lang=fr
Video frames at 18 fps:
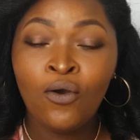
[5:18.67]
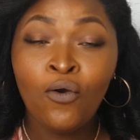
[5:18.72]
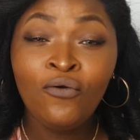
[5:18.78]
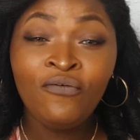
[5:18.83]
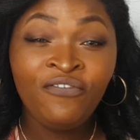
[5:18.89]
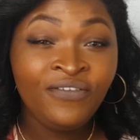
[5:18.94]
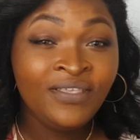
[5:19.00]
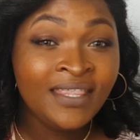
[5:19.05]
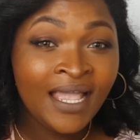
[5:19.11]
au
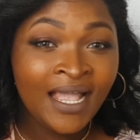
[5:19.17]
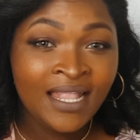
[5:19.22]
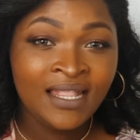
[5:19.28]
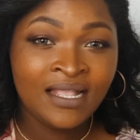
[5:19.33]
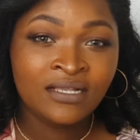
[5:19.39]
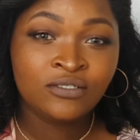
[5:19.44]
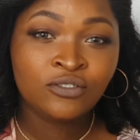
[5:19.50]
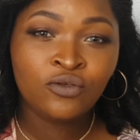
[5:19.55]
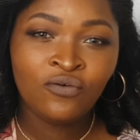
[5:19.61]
final,
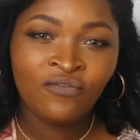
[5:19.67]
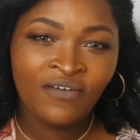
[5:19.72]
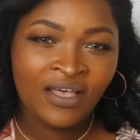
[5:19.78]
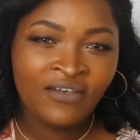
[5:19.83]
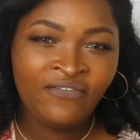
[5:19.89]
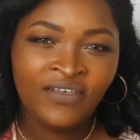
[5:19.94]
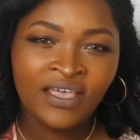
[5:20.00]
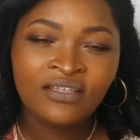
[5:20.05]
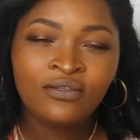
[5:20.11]
ce qu'on
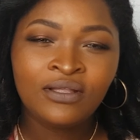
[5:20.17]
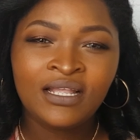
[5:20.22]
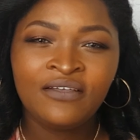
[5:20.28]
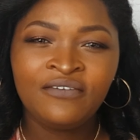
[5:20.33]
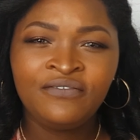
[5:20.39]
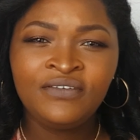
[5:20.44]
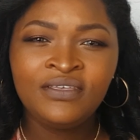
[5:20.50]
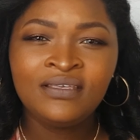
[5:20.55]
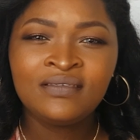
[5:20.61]
va faire dans la
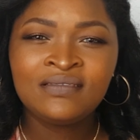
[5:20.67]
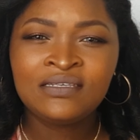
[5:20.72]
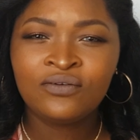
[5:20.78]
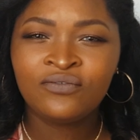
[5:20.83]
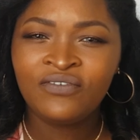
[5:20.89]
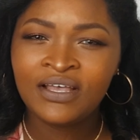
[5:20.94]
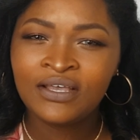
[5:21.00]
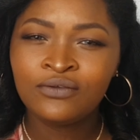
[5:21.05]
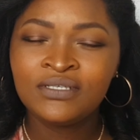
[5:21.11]
vie, si on
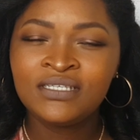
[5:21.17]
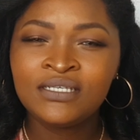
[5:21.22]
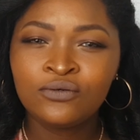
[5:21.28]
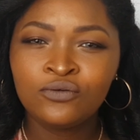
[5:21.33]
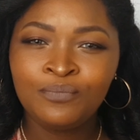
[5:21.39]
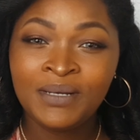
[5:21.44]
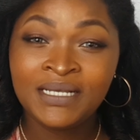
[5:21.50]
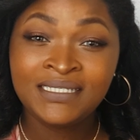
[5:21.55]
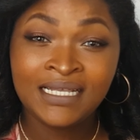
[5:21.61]
va réussir
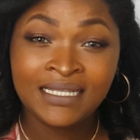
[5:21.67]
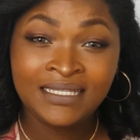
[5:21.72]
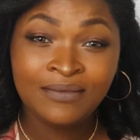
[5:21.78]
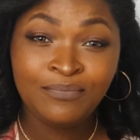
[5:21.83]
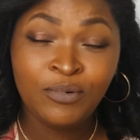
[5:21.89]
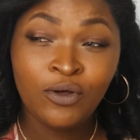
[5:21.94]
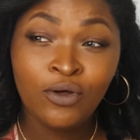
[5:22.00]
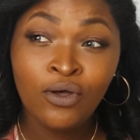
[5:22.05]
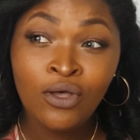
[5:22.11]
ou pas, ça
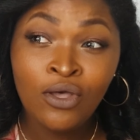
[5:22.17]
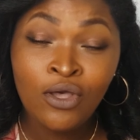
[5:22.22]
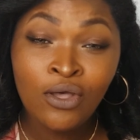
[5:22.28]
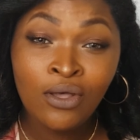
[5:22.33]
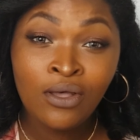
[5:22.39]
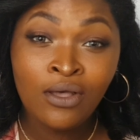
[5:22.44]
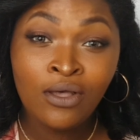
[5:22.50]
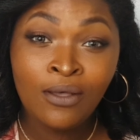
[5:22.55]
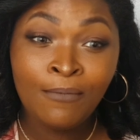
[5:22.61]
dépend
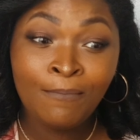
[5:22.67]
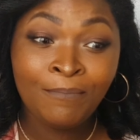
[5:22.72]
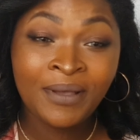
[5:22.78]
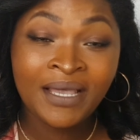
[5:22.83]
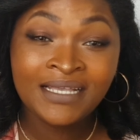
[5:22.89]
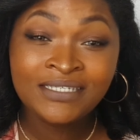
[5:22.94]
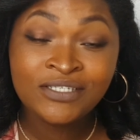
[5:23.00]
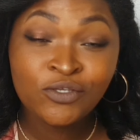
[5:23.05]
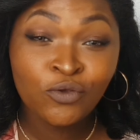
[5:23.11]

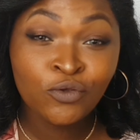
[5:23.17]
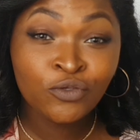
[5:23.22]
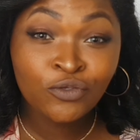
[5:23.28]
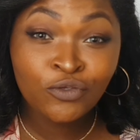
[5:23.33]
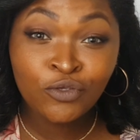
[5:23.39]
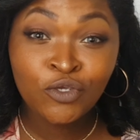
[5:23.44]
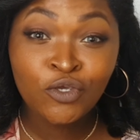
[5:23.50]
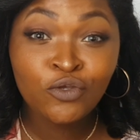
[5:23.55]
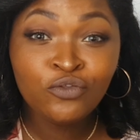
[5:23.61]
presque
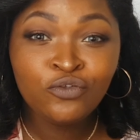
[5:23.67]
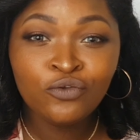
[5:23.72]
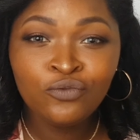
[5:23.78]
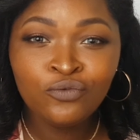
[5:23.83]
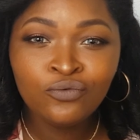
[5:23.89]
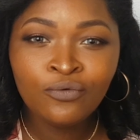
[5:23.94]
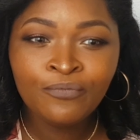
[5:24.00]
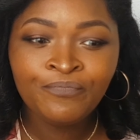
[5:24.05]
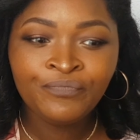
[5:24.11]
que de
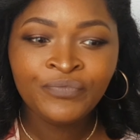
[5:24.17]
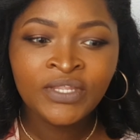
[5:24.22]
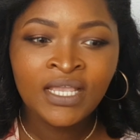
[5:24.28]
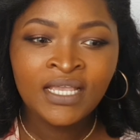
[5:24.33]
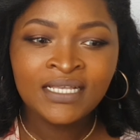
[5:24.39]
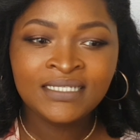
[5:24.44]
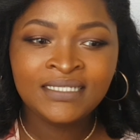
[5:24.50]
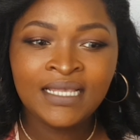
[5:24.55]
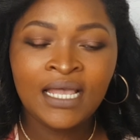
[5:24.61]
nous
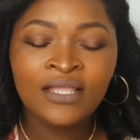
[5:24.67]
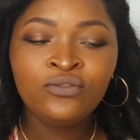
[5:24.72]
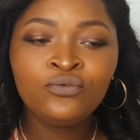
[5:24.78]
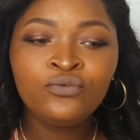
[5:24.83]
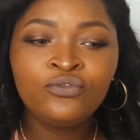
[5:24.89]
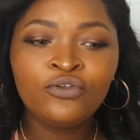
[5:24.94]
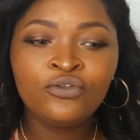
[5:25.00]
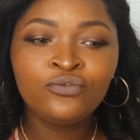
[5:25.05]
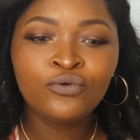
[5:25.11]
c'est à
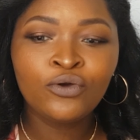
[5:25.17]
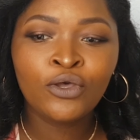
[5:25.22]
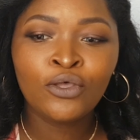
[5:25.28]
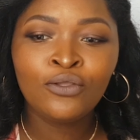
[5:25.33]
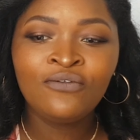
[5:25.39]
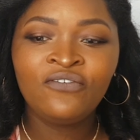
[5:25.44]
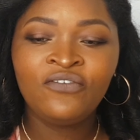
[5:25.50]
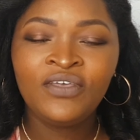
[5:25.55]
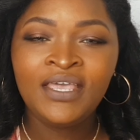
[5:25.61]
nous de nous
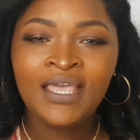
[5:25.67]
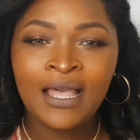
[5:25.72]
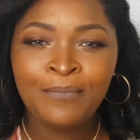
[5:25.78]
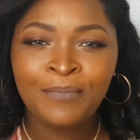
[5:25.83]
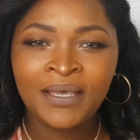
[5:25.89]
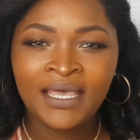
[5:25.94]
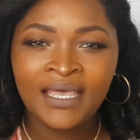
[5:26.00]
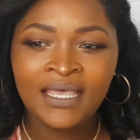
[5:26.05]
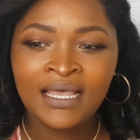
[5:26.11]
relever
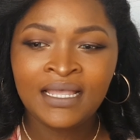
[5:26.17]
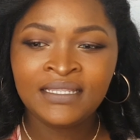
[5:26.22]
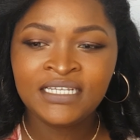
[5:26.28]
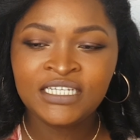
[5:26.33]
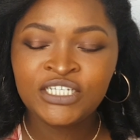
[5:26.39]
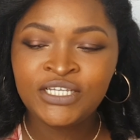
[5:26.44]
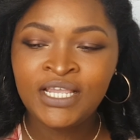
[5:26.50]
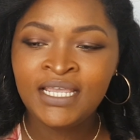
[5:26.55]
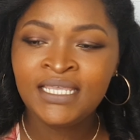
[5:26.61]
après un
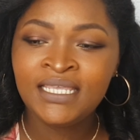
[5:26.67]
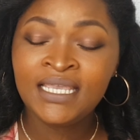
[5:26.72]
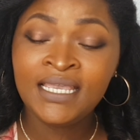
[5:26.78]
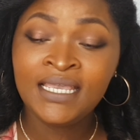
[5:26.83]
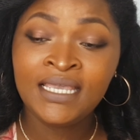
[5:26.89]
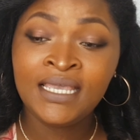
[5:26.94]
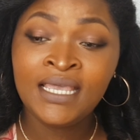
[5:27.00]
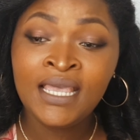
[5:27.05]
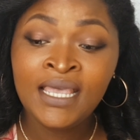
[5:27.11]
échec.
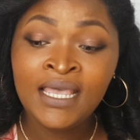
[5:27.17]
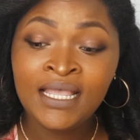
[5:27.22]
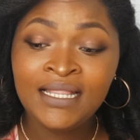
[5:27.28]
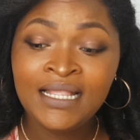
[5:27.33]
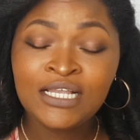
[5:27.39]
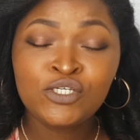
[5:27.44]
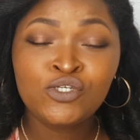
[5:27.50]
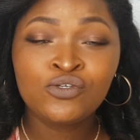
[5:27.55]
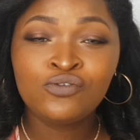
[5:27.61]
Et
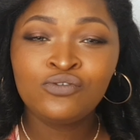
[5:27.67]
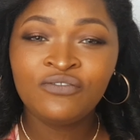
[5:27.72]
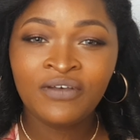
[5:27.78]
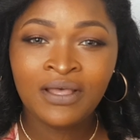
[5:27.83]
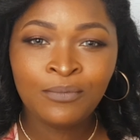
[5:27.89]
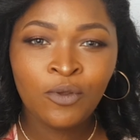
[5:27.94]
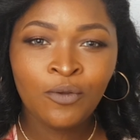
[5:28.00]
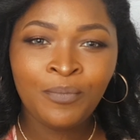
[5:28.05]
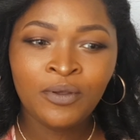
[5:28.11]
là, je suis
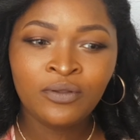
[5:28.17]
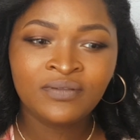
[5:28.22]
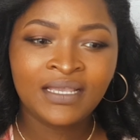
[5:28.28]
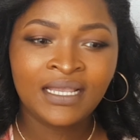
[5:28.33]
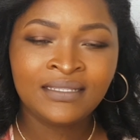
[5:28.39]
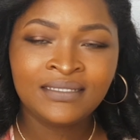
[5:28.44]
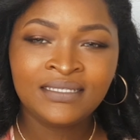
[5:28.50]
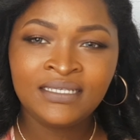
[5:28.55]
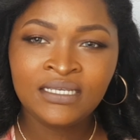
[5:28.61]
vraiment pas en
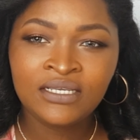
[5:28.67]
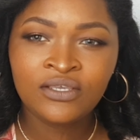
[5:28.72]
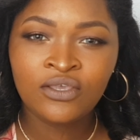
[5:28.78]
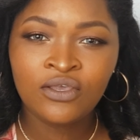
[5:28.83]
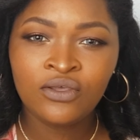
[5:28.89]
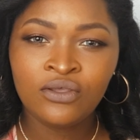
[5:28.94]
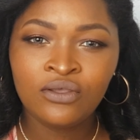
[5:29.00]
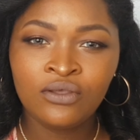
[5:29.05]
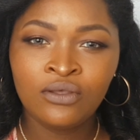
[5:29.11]
train de dire
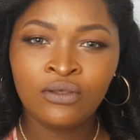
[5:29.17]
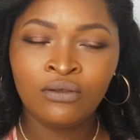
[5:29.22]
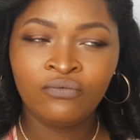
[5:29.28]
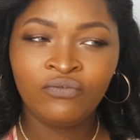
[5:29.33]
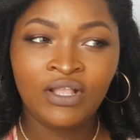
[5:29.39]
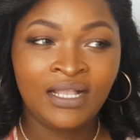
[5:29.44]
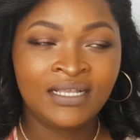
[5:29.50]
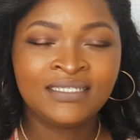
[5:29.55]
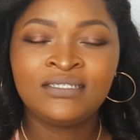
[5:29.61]
que.
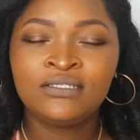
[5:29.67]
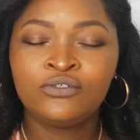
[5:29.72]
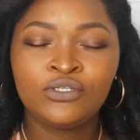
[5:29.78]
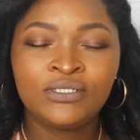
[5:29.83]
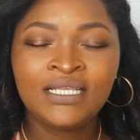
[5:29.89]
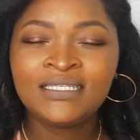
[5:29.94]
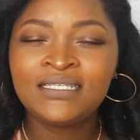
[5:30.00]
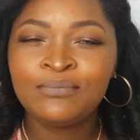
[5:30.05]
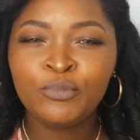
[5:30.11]
Voilà, je
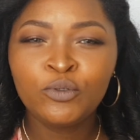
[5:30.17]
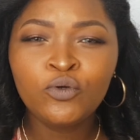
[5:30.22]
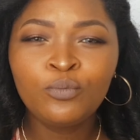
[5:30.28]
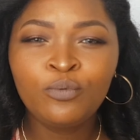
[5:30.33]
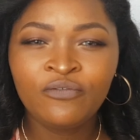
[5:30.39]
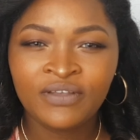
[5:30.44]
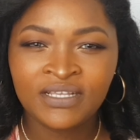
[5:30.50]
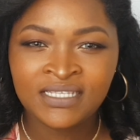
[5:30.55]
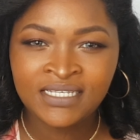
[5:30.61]
sais que c'est beaucoup
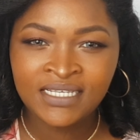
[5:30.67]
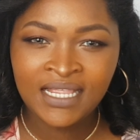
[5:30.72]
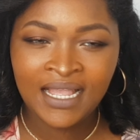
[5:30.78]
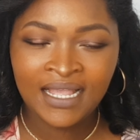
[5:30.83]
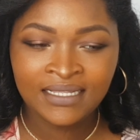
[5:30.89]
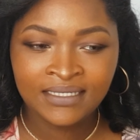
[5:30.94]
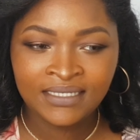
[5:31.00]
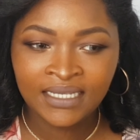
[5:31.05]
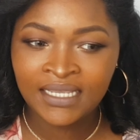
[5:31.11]
plus facile
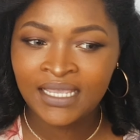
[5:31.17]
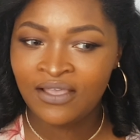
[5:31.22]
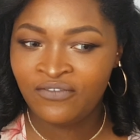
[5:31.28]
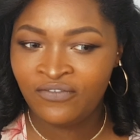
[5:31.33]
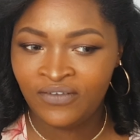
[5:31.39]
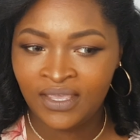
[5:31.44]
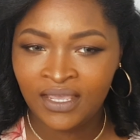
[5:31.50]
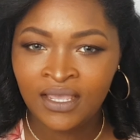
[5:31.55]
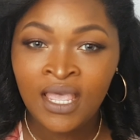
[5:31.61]
à dire qu'à
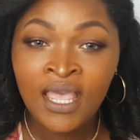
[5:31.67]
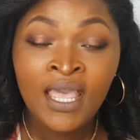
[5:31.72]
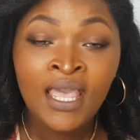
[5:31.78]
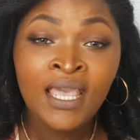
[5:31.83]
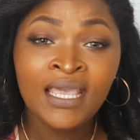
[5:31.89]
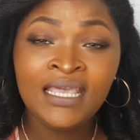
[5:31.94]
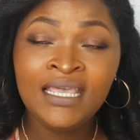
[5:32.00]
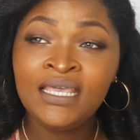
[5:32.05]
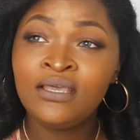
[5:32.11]
faire.
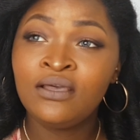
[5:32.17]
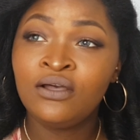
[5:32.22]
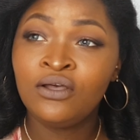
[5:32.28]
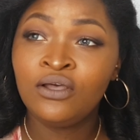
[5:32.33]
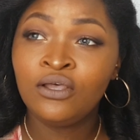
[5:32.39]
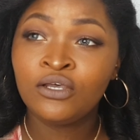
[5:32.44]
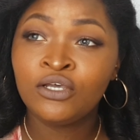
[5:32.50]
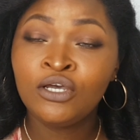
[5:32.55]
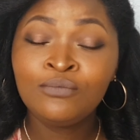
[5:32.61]
Et
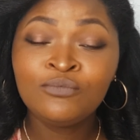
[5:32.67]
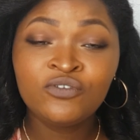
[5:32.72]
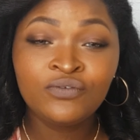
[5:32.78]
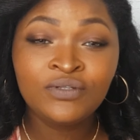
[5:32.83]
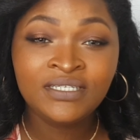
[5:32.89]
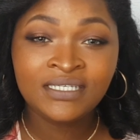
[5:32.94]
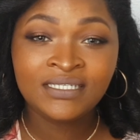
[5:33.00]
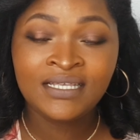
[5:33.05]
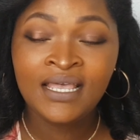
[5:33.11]
euh, comme je vous
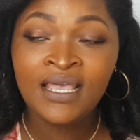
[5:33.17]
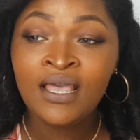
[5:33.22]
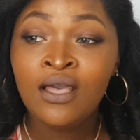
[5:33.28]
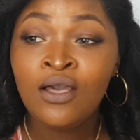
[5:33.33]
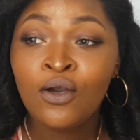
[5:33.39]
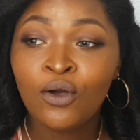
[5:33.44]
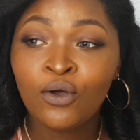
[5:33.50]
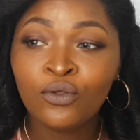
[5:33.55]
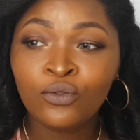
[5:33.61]
le disais,
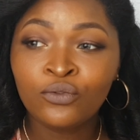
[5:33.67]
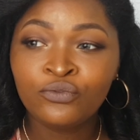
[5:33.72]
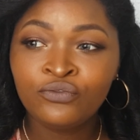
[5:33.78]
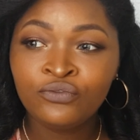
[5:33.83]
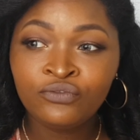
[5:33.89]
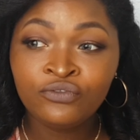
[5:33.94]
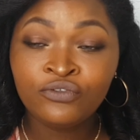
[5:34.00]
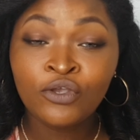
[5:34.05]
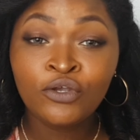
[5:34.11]
en
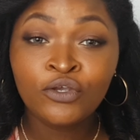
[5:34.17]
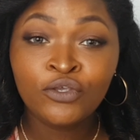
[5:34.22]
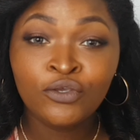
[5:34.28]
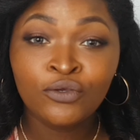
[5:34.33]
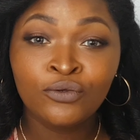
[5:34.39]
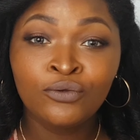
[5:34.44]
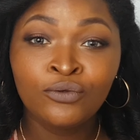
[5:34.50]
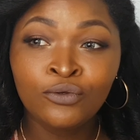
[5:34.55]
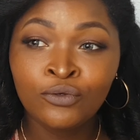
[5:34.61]
tant
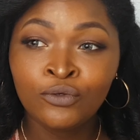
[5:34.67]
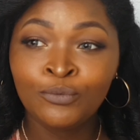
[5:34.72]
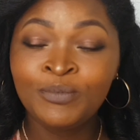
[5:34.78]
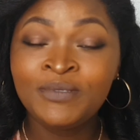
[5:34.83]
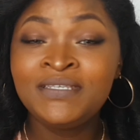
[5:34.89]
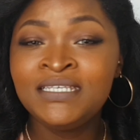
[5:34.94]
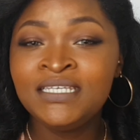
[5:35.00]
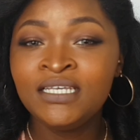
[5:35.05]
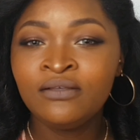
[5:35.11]
que
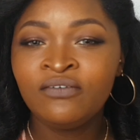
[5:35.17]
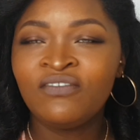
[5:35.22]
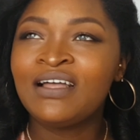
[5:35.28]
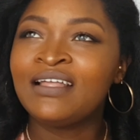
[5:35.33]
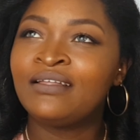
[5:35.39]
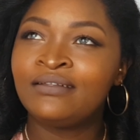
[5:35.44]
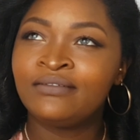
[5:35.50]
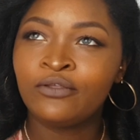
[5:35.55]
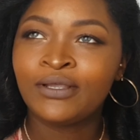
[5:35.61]
psy,
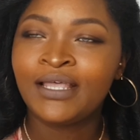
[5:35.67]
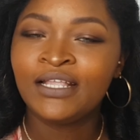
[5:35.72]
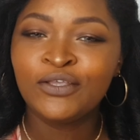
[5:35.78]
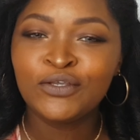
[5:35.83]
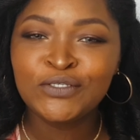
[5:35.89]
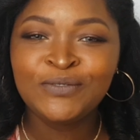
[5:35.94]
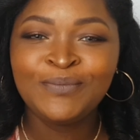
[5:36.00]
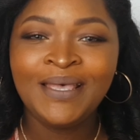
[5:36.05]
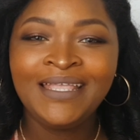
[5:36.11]
pas dans
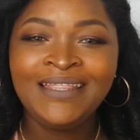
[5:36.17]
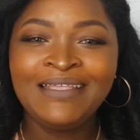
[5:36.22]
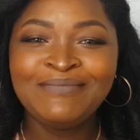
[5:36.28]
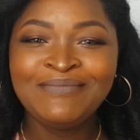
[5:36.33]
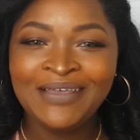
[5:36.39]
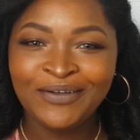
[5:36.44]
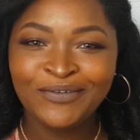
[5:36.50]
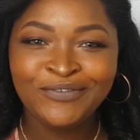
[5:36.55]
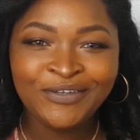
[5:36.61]
quelques semaines,
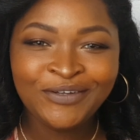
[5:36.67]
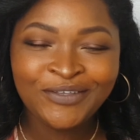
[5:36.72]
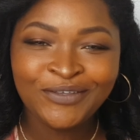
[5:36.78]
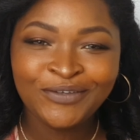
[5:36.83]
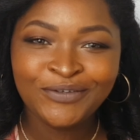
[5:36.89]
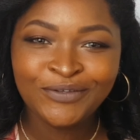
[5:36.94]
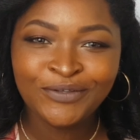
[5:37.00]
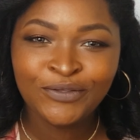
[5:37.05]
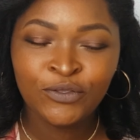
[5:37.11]
mais en tant
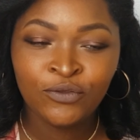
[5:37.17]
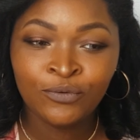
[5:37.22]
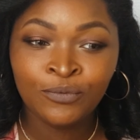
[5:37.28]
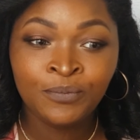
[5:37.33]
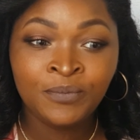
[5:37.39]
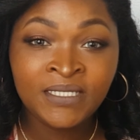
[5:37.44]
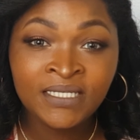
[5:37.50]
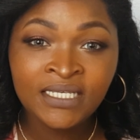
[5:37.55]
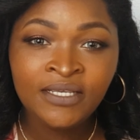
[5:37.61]
que,
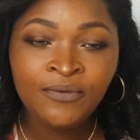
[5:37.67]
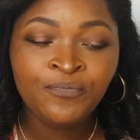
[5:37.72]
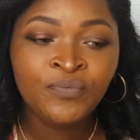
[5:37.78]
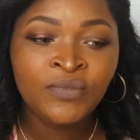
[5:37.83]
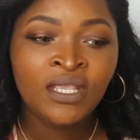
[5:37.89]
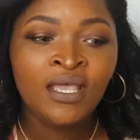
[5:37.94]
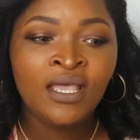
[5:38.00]
psy,